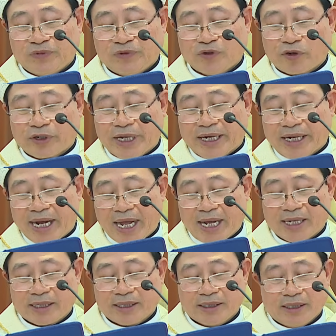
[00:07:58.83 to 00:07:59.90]
Nói cách
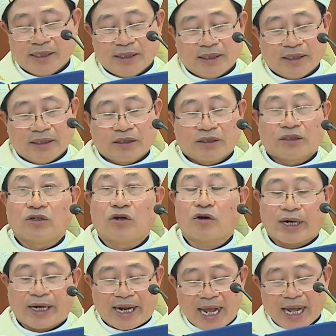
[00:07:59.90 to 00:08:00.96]
khác, nó
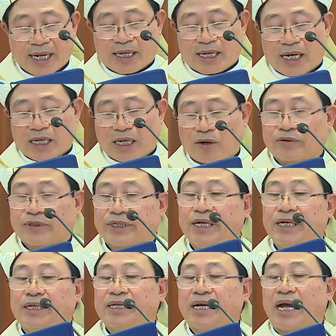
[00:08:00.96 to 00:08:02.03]
khác các học
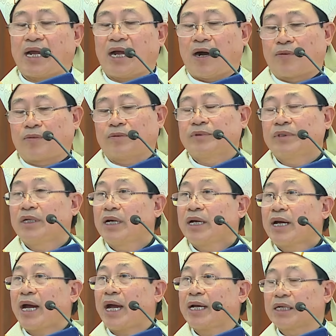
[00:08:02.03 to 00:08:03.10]
sinh đại học.
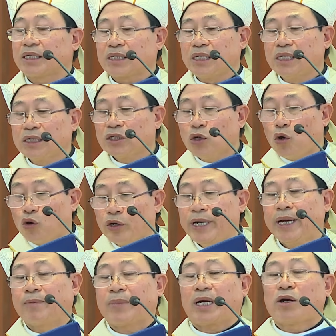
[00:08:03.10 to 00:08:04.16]
Anh cứ đủ
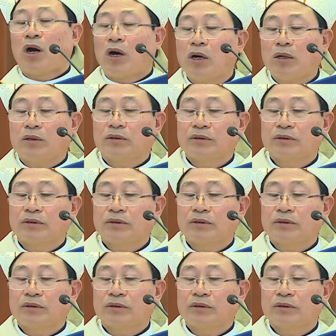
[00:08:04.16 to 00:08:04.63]
điểm là đỗ.